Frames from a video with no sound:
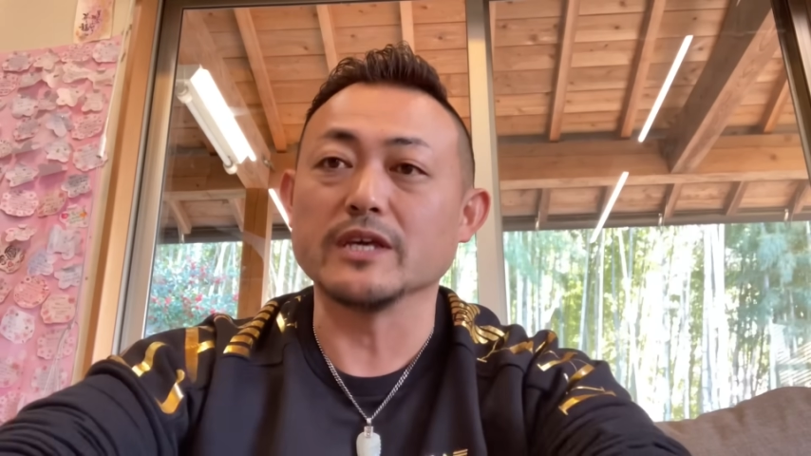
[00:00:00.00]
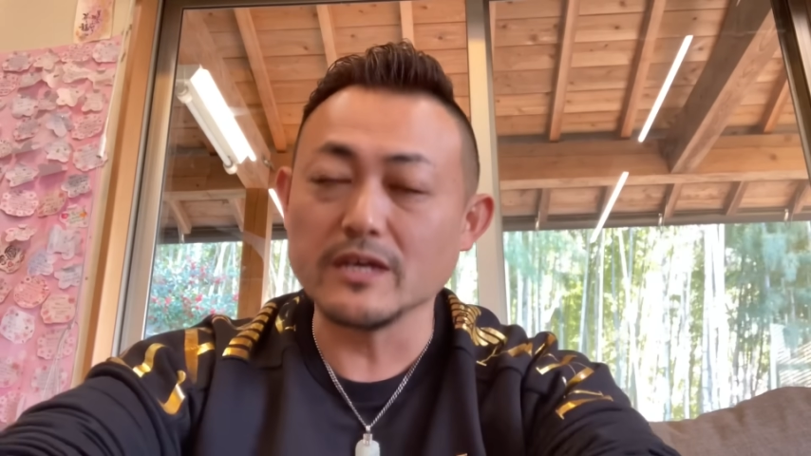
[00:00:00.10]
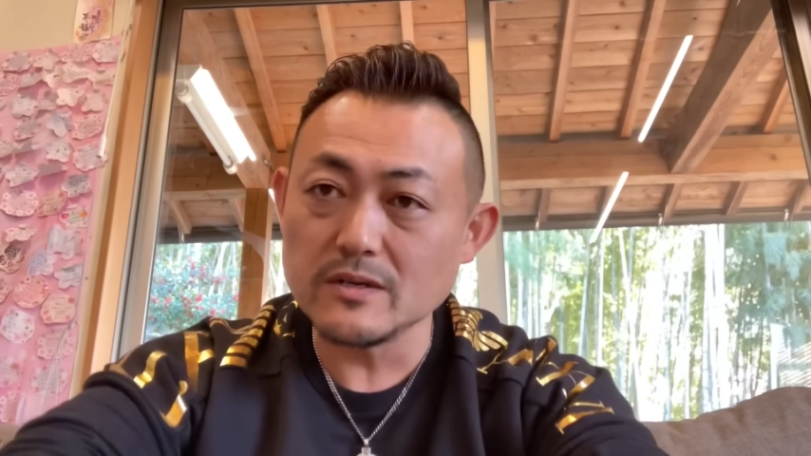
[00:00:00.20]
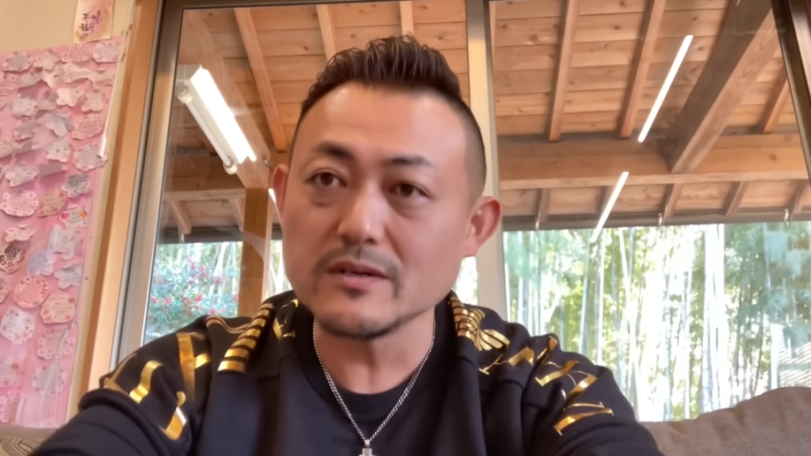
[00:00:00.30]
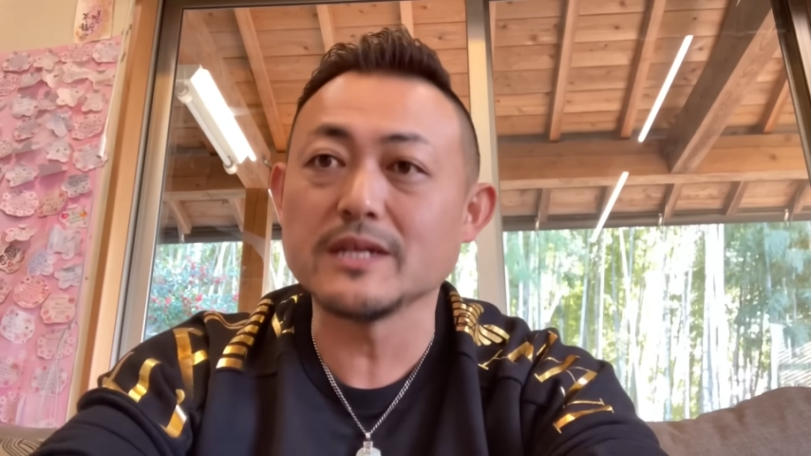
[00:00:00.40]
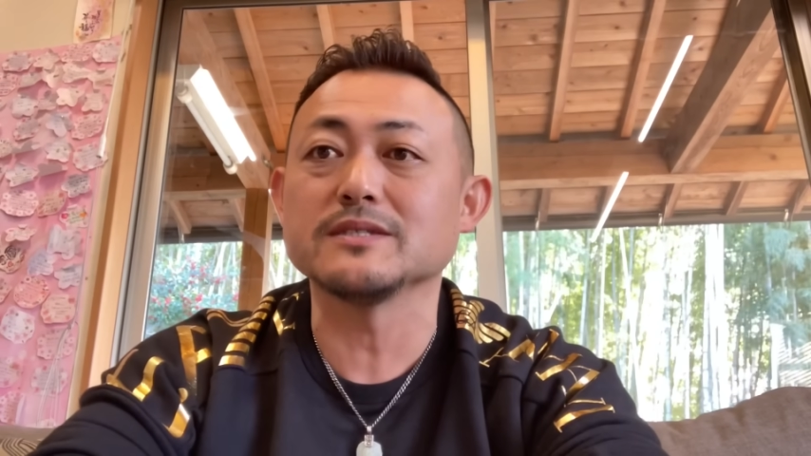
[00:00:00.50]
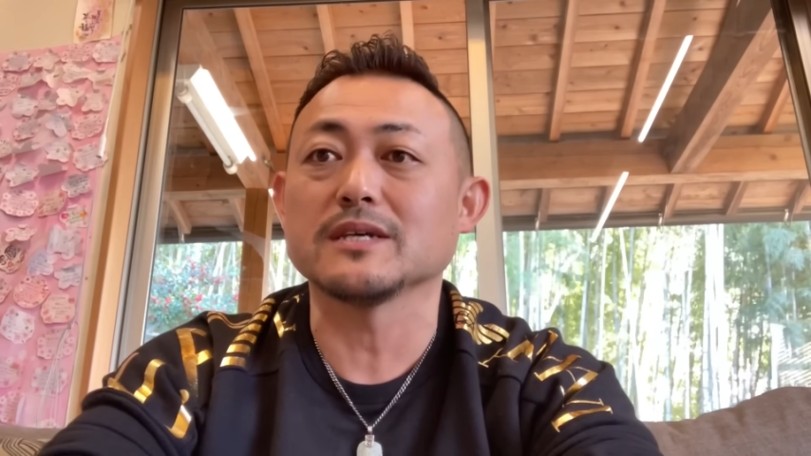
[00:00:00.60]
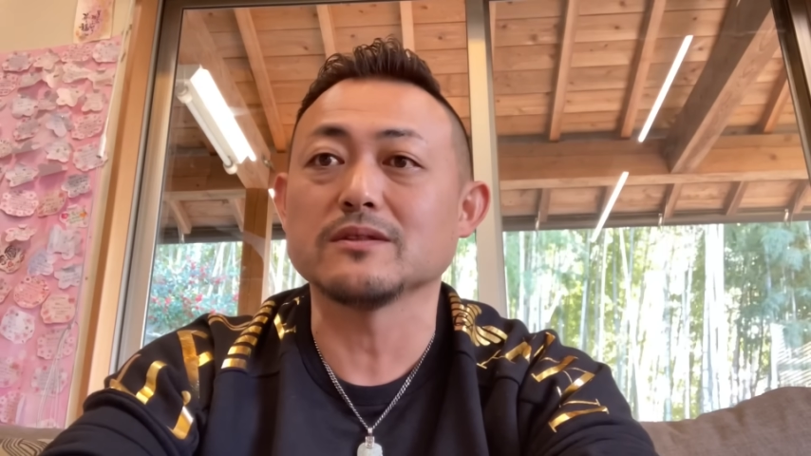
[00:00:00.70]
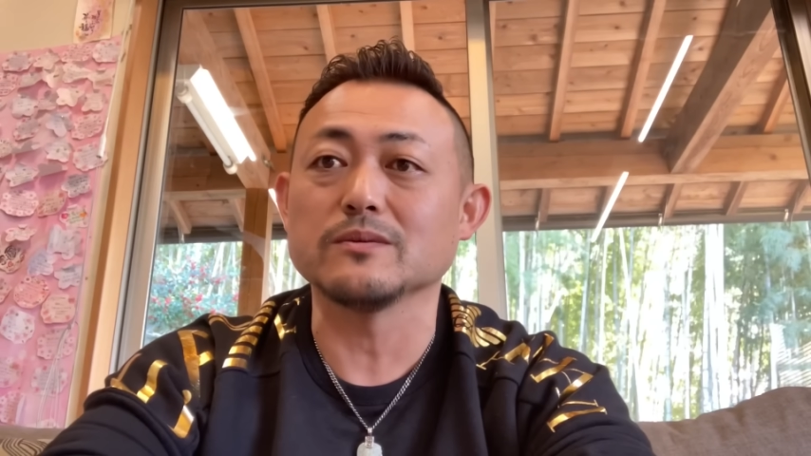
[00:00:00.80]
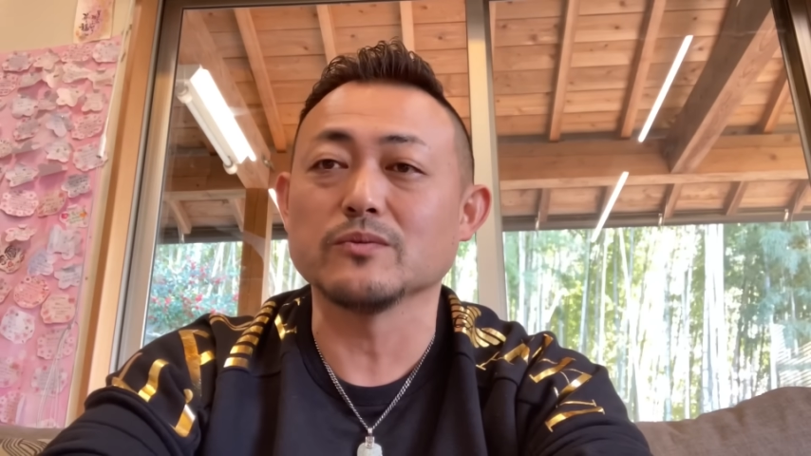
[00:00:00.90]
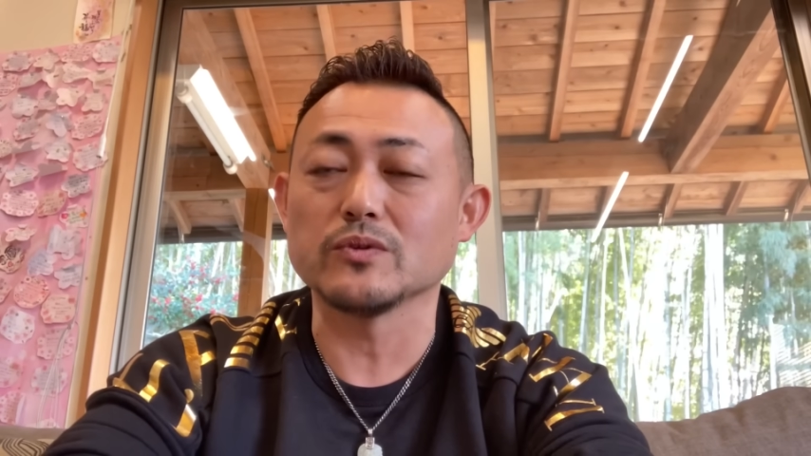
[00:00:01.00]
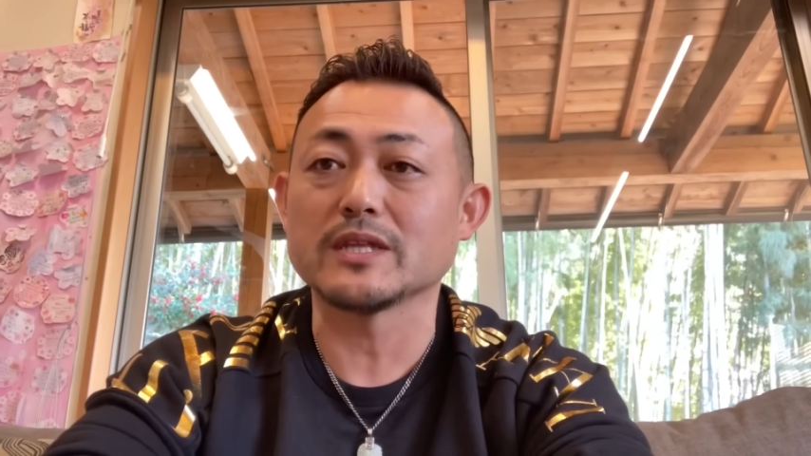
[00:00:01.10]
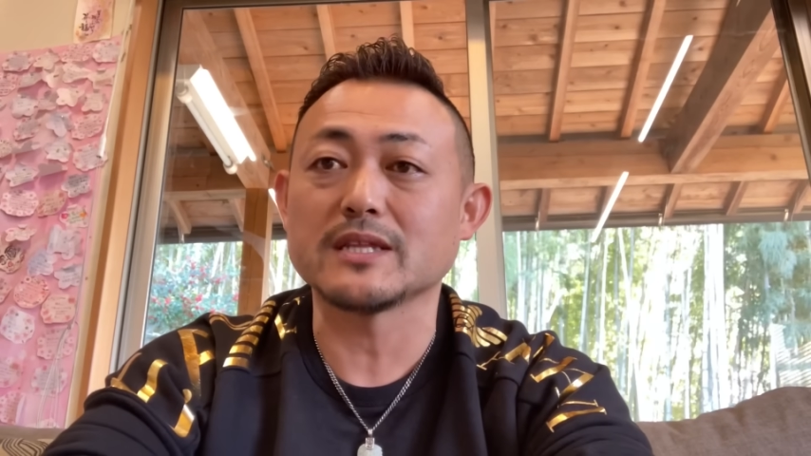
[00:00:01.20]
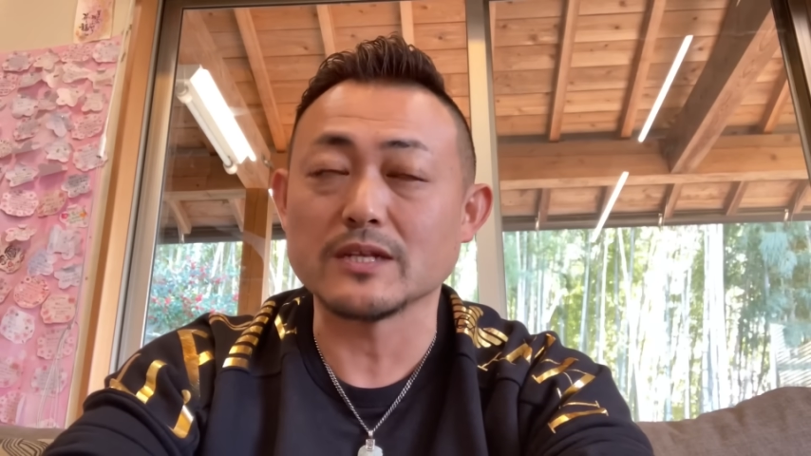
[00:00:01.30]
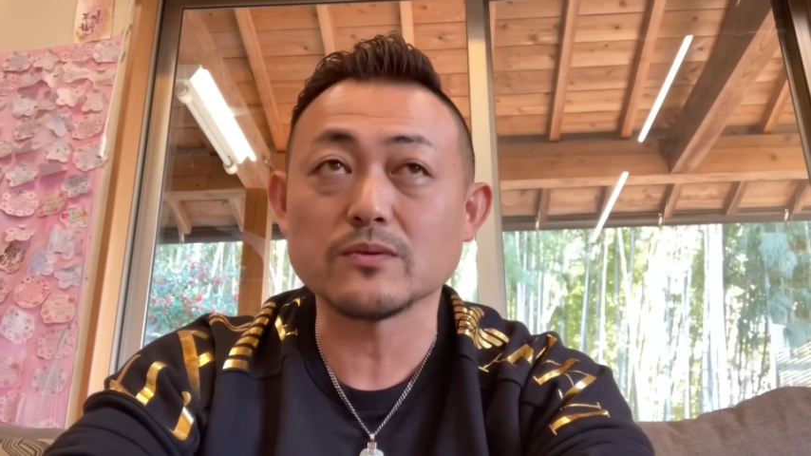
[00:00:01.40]
インフルエンザっていうもの
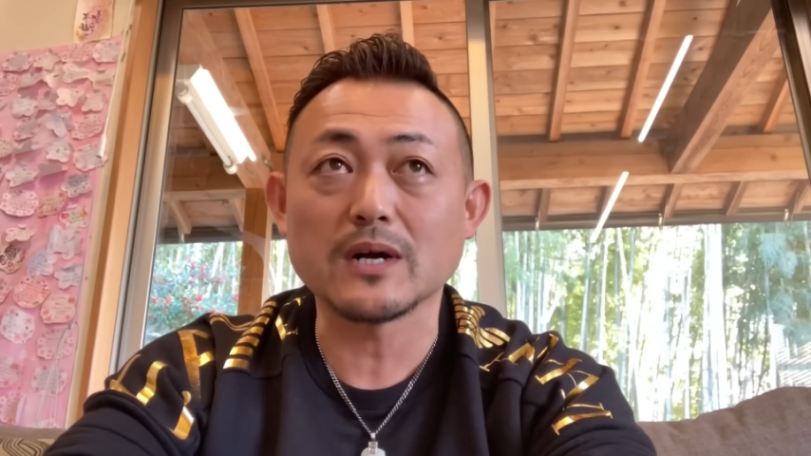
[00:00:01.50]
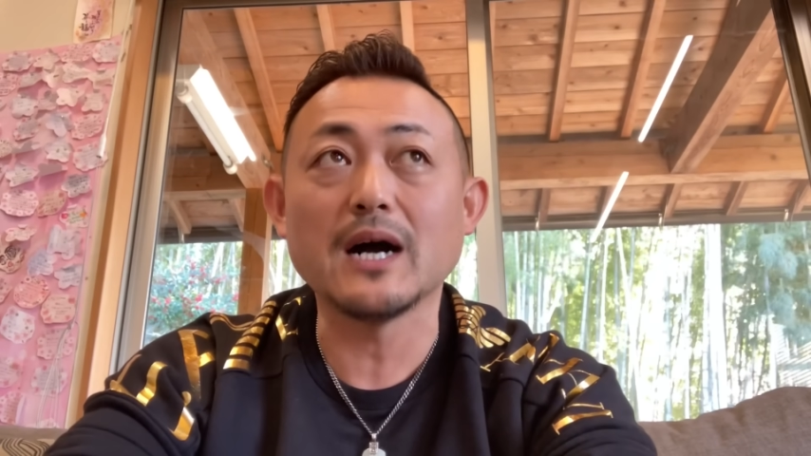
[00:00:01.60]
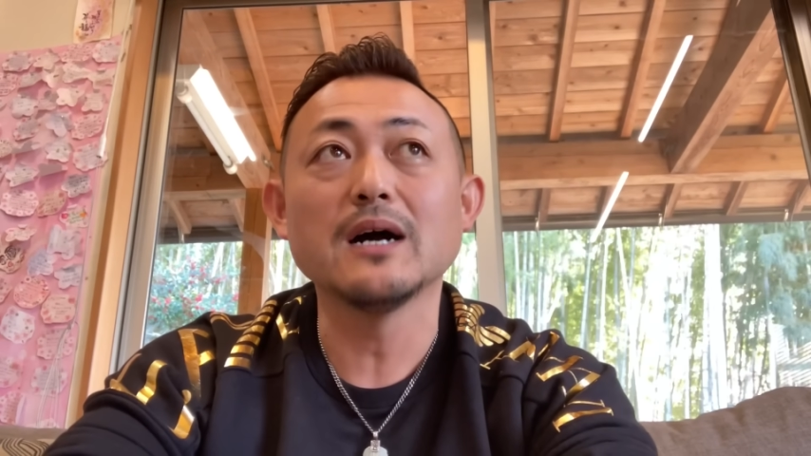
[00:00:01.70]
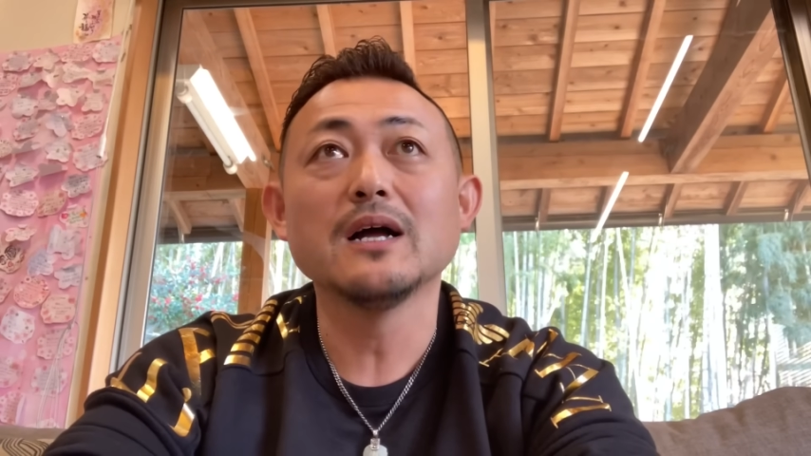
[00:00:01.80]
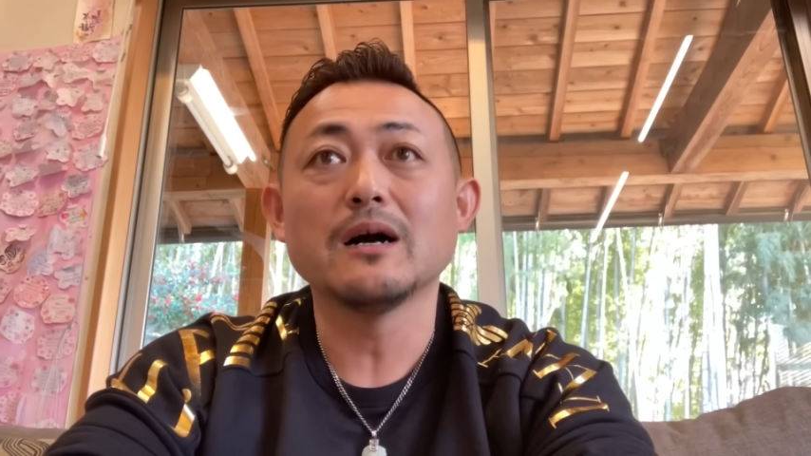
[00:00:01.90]
だったりとか、